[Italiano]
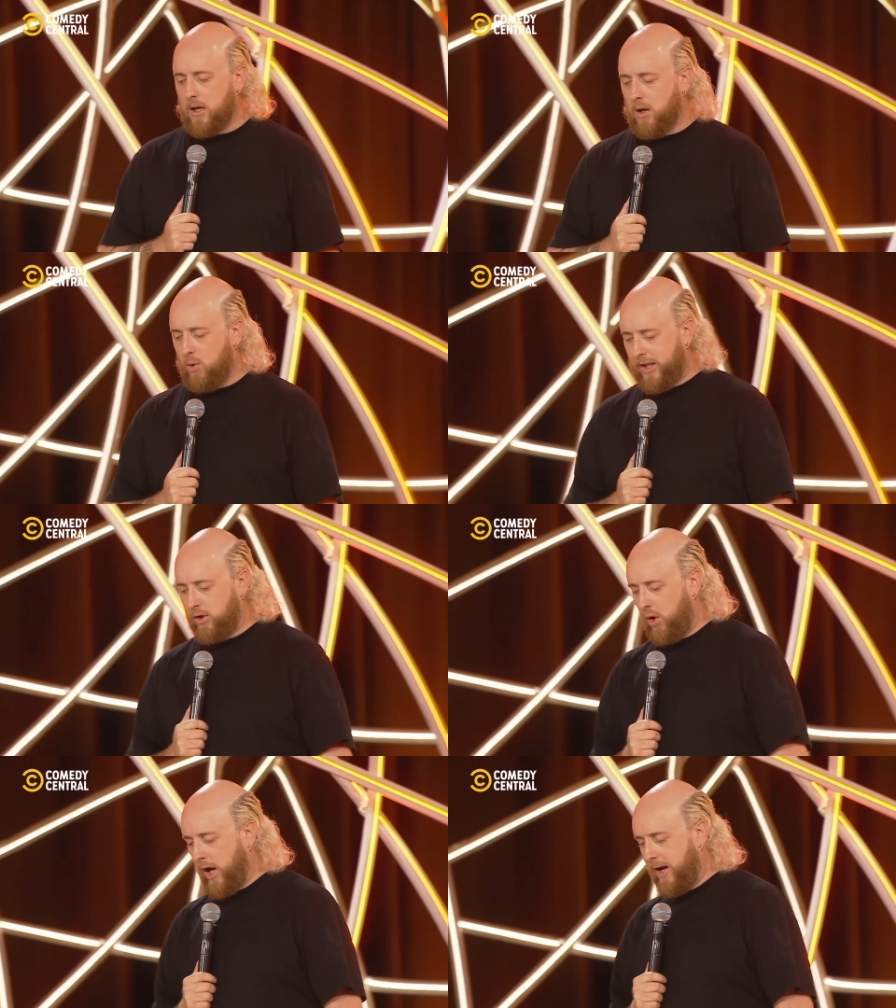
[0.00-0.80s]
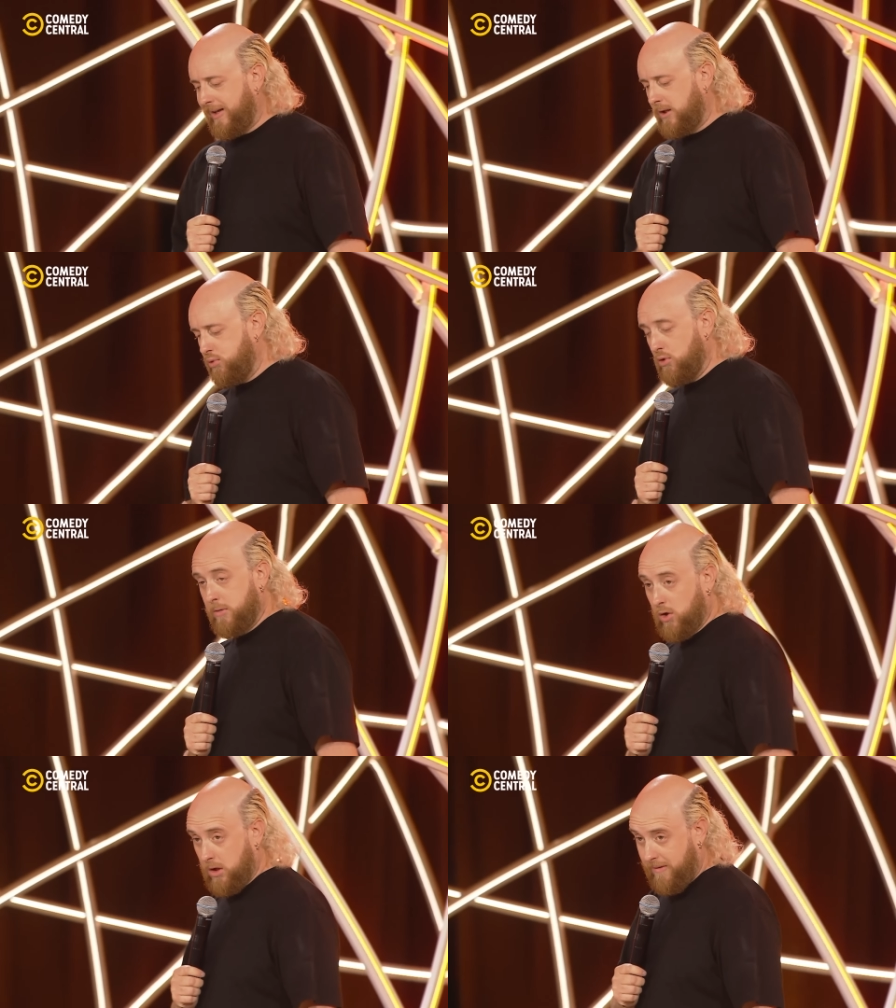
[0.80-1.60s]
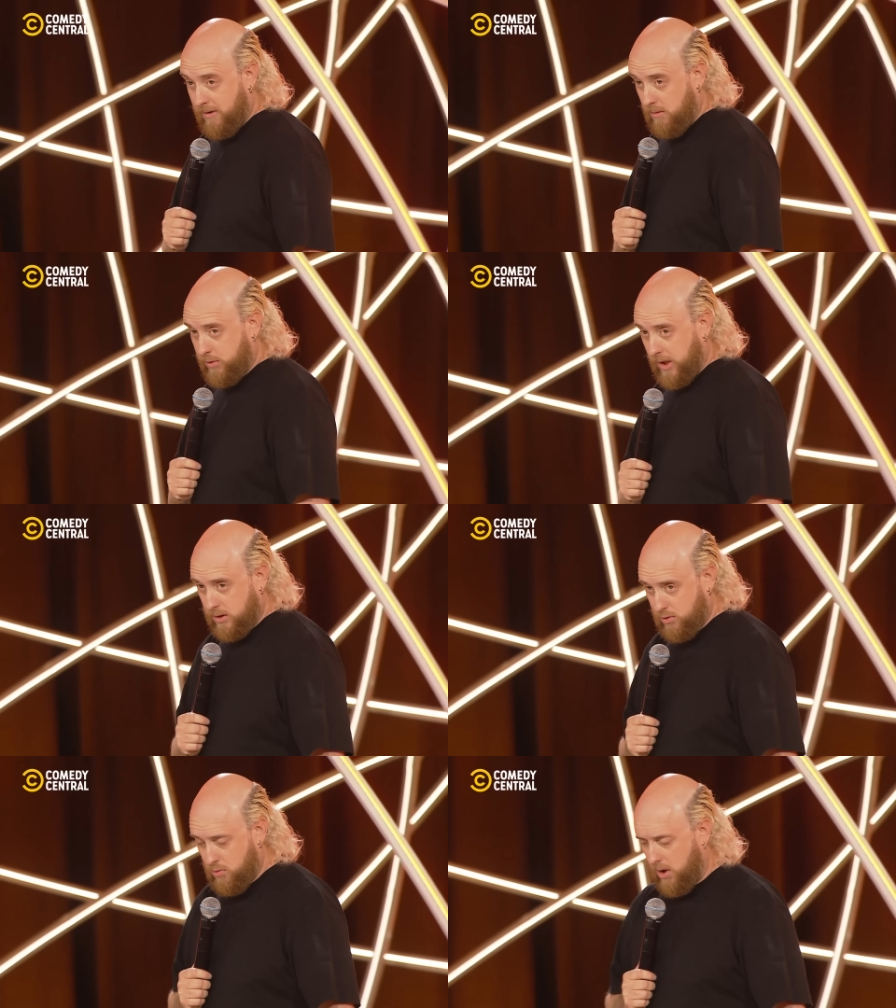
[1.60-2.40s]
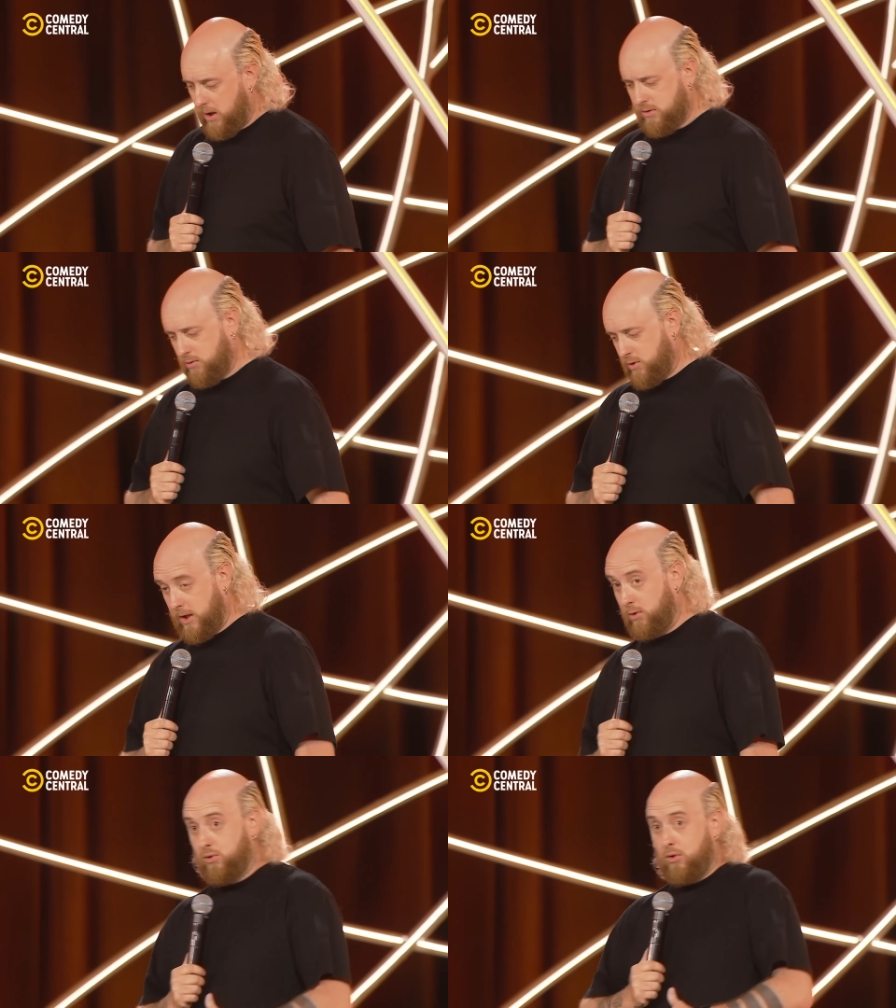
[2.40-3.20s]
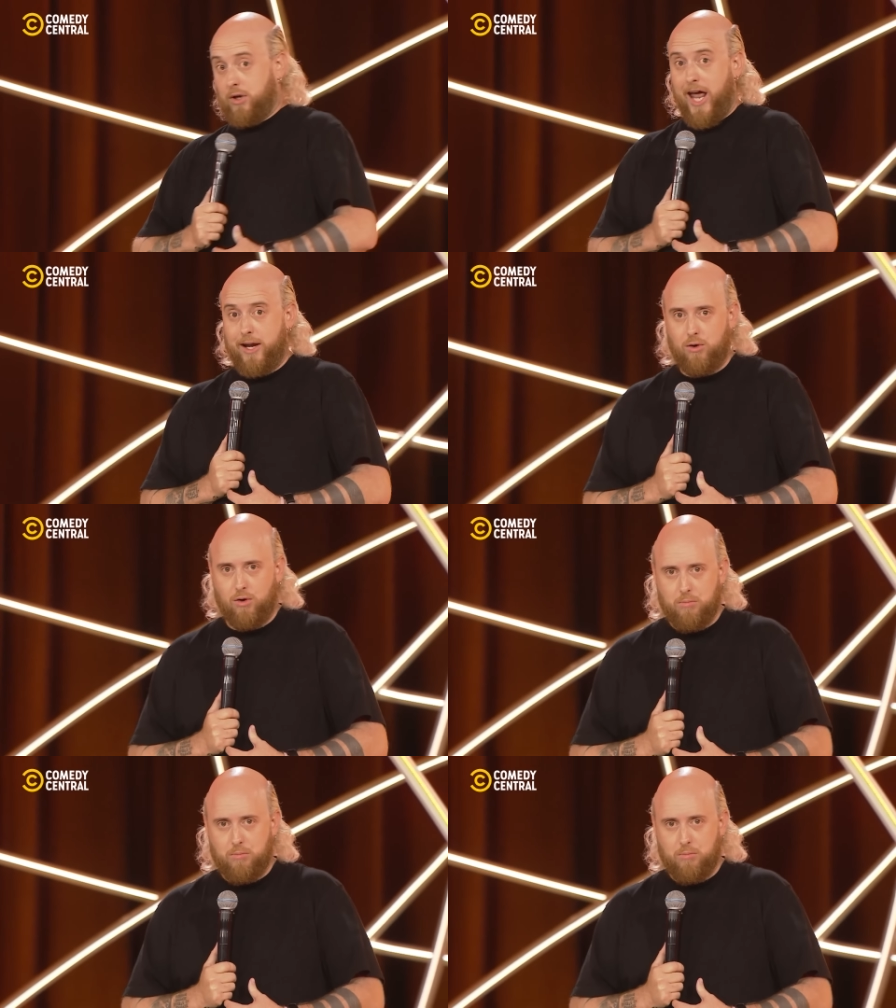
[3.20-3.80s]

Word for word: quando è arrivato il pulmino che mi avrebbe portato a scuola, io sono salito tutto carico,